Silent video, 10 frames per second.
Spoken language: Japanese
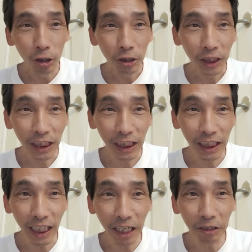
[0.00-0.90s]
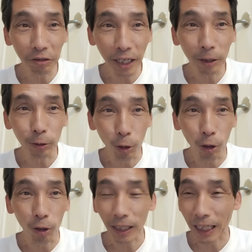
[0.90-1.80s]
CNN
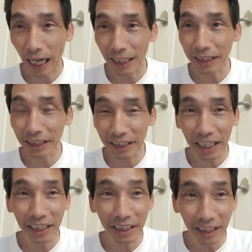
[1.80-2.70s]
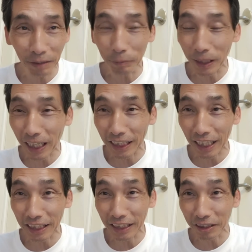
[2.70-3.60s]
を完全に味
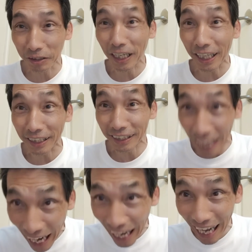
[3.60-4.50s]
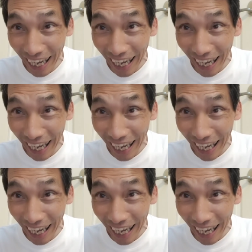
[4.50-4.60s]
方につけた。